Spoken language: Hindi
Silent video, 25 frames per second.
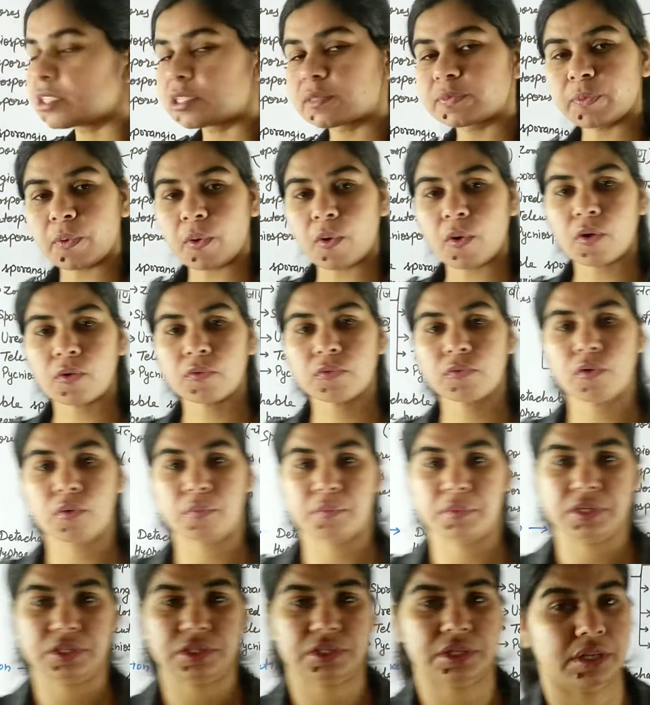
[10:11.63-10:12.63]
स्पोर
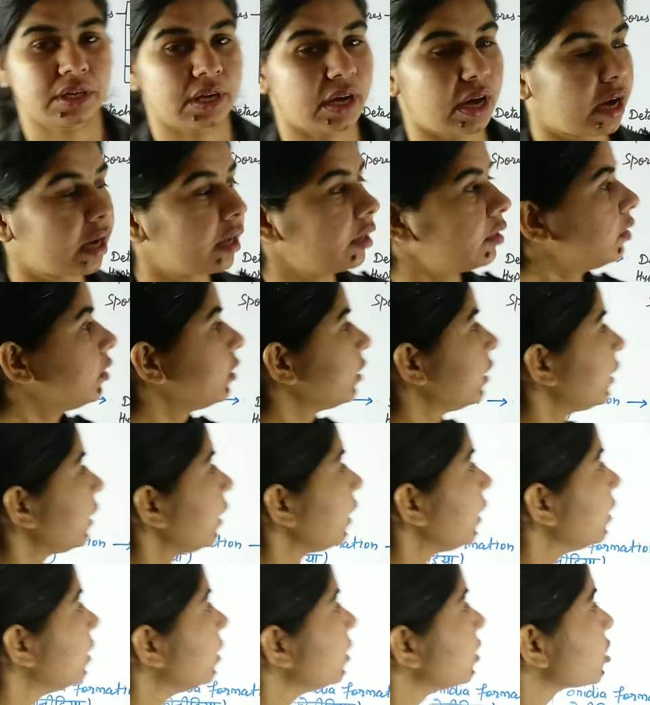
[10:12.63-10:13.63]
फॉर्मेशन का ठीक
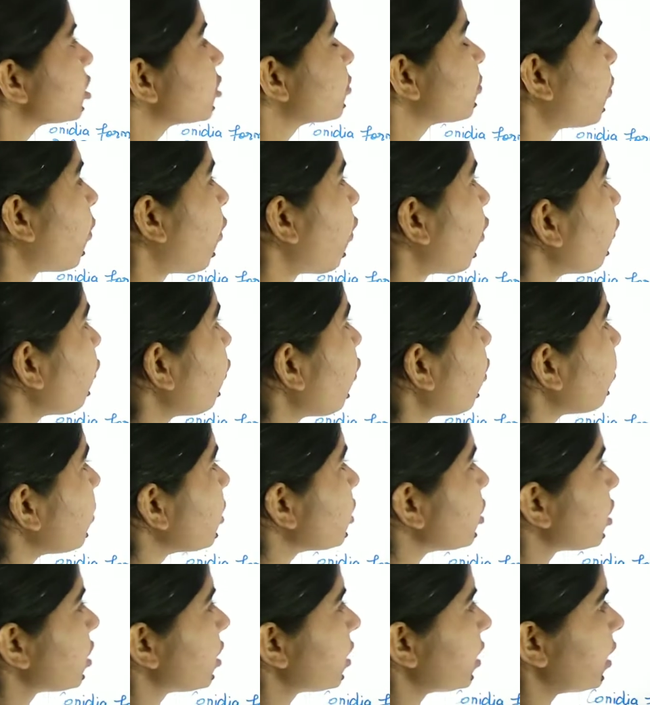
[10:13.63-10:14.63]
है स्पोर
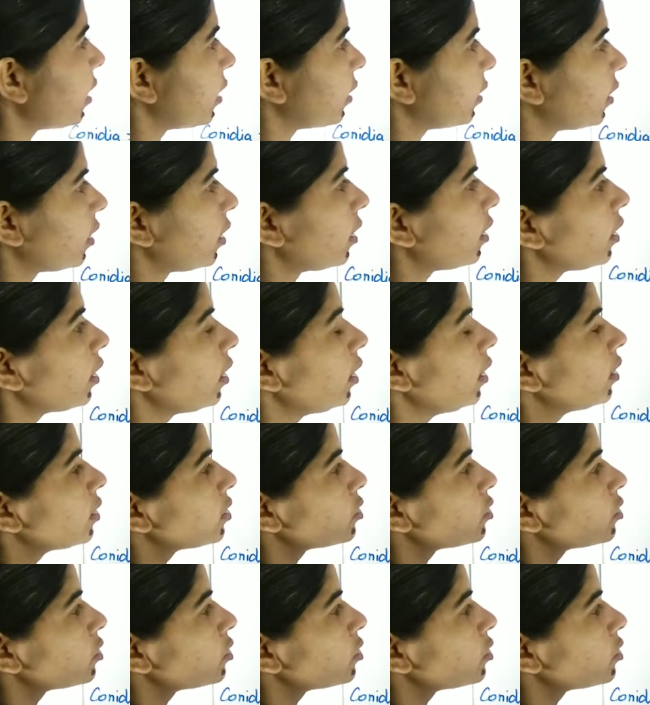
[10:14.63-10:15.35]
फॉर्मेशन के अंदर